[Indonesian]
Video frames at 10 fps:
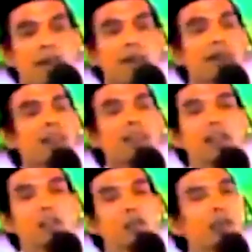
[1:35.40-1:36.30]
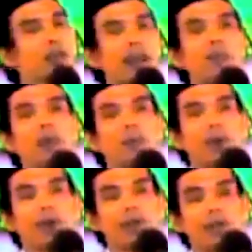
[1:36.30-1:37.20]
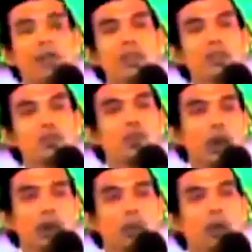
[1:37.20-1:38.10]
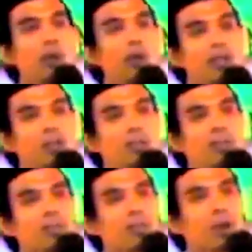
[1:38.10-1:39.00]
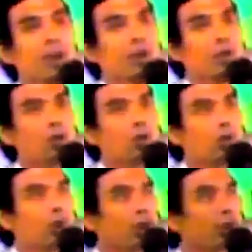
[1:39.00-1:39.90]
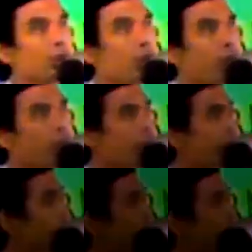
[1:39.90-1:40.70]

andai tidak dibuat tak apa-apa. Ini sunnah, bukan wajib bukan rukun, bukan syarat.